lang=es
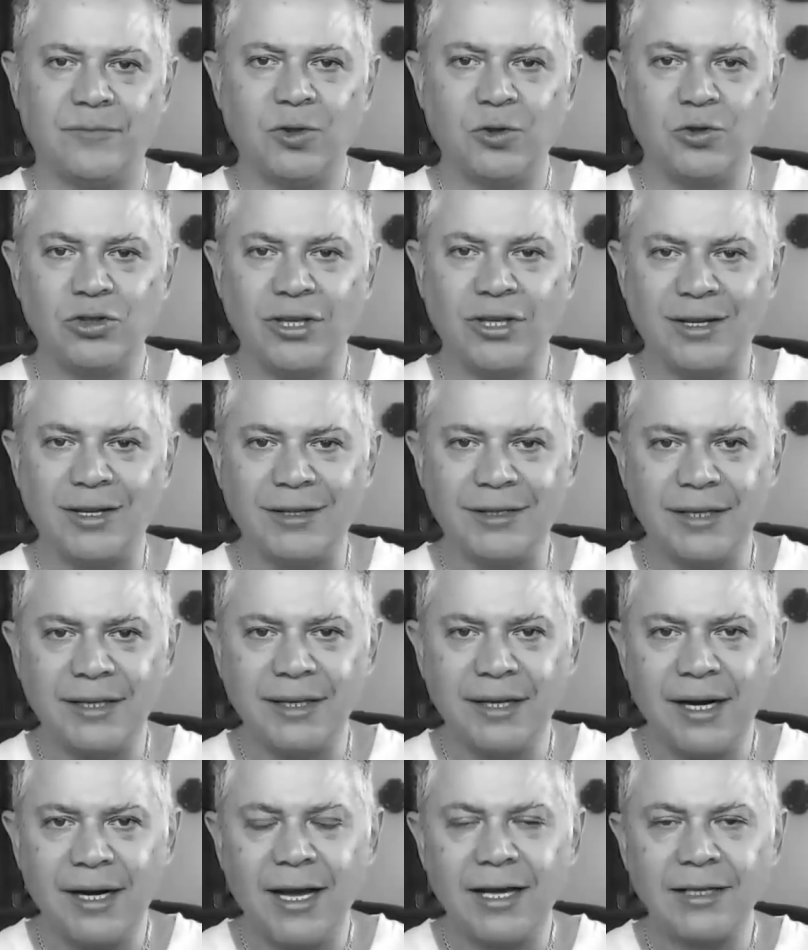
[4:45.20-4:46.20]
Entonces,
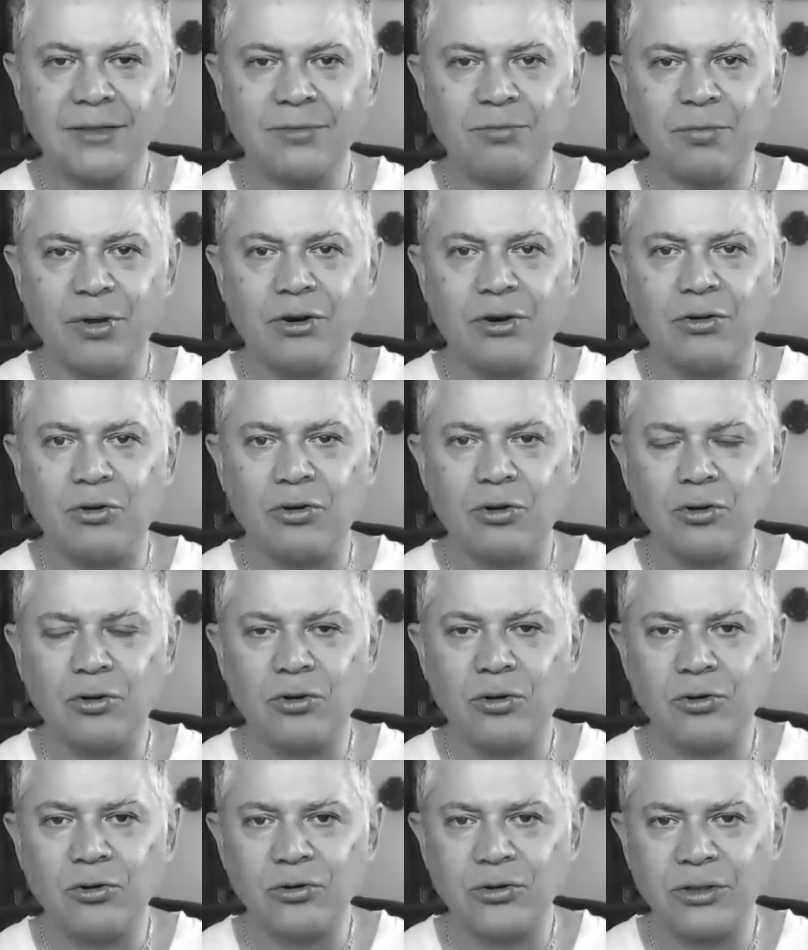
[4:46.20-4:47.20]
sentirlas pero
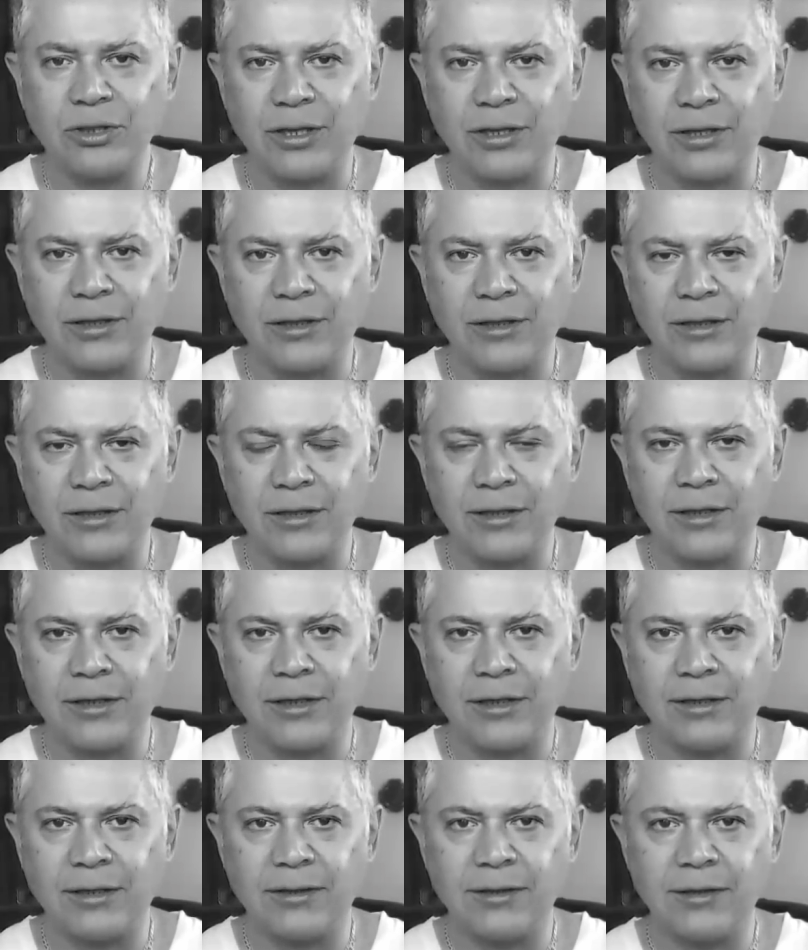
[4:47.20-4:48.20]
no
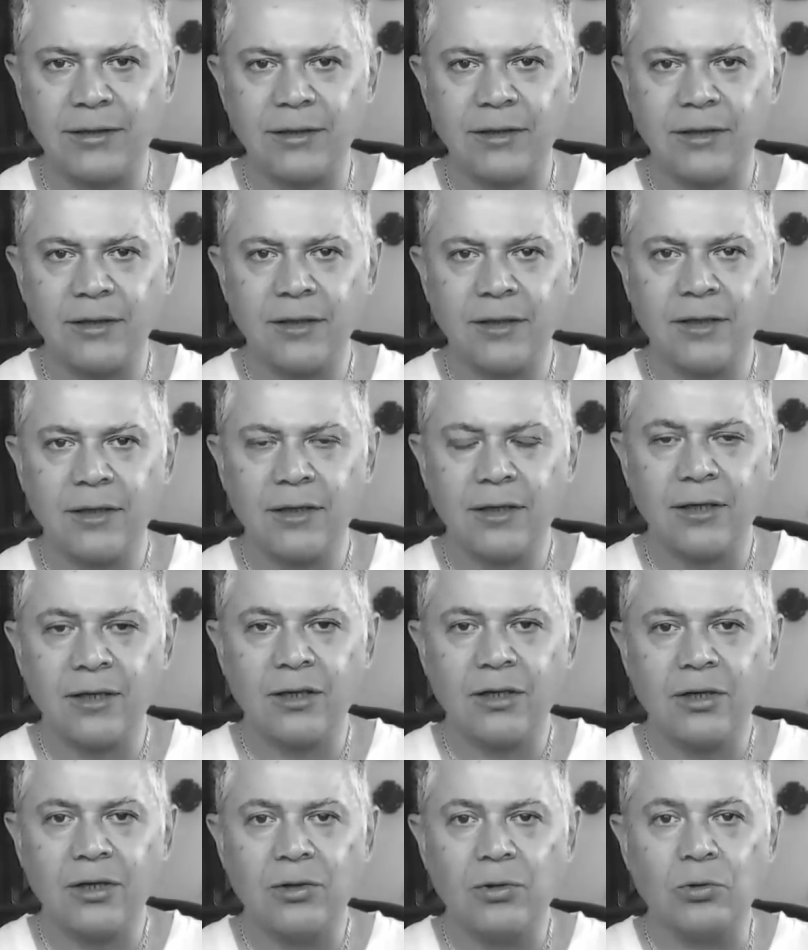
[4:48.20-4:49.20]
consentirlas.
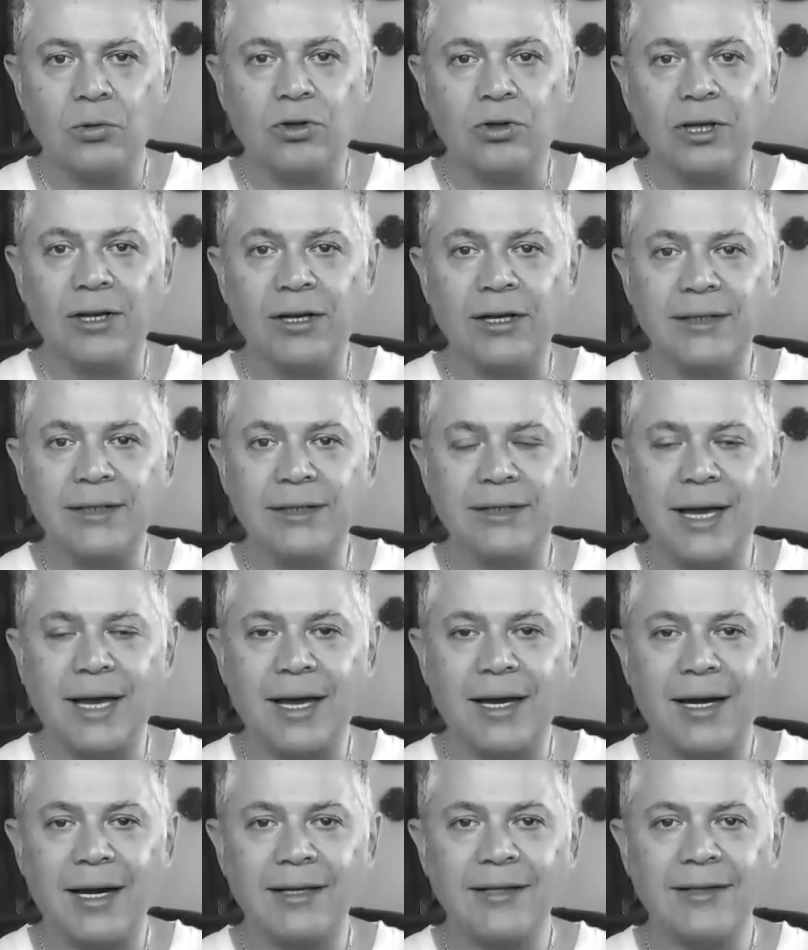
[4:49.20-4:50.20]

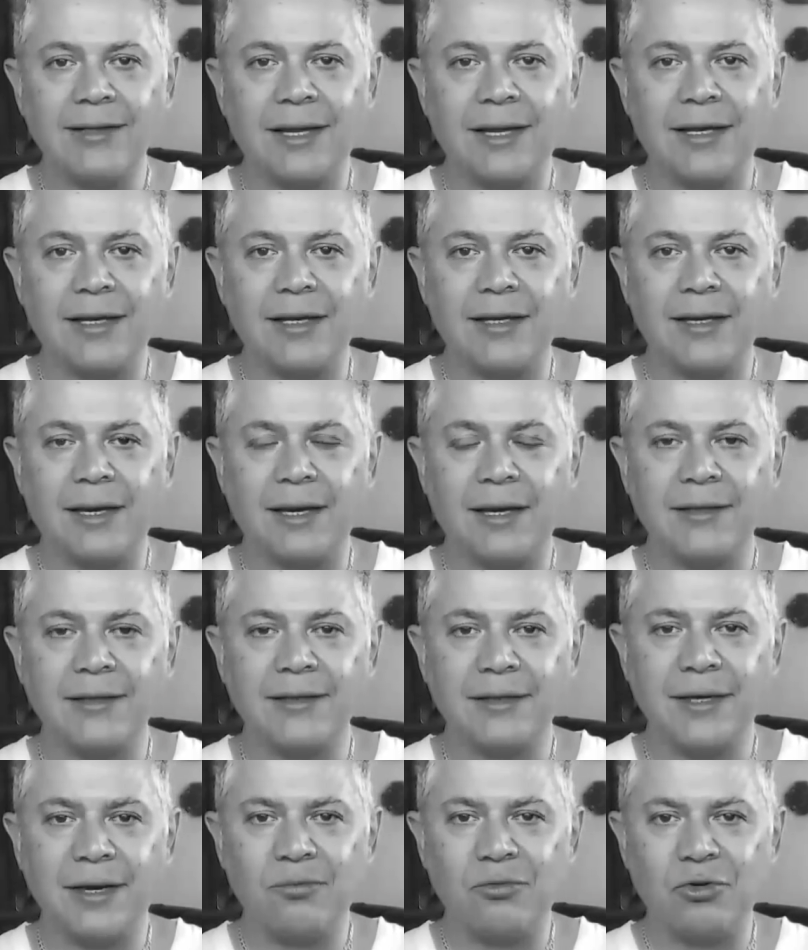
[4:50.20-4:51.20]
Utilizar la
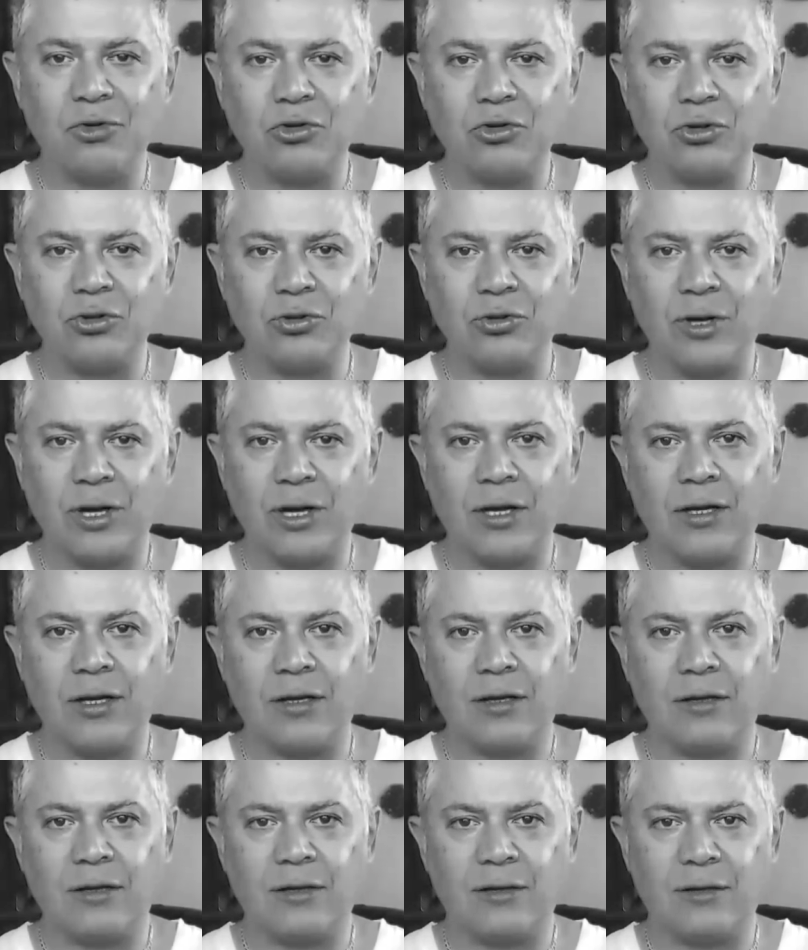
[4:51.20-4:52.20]
inteligencia
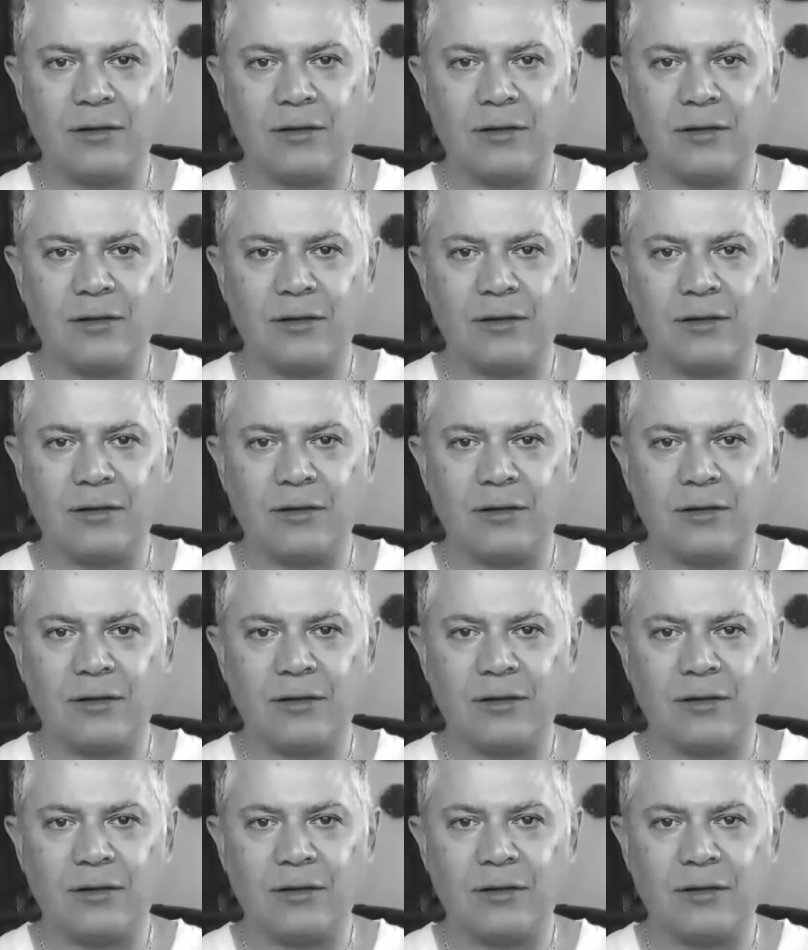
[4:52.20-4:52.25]
emocional.